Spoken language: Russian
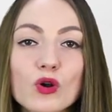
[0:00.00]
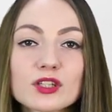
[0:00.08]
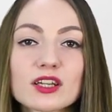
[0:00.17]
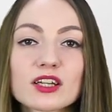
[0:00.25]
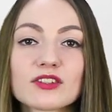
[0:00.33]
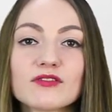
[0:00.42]

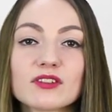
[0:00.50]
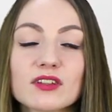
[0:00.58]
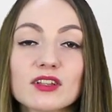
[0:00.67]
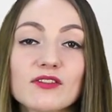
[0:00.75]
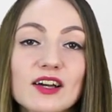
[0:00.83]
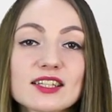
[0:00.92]
Оскар
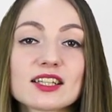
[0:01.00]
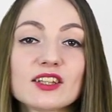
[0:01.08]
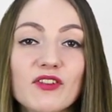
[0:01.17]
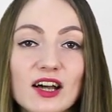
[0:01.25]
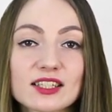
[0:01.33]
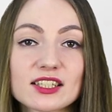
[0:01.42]

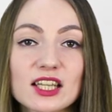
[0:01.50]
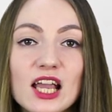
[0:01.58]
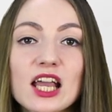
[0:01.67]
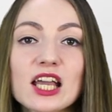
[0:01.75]
2020.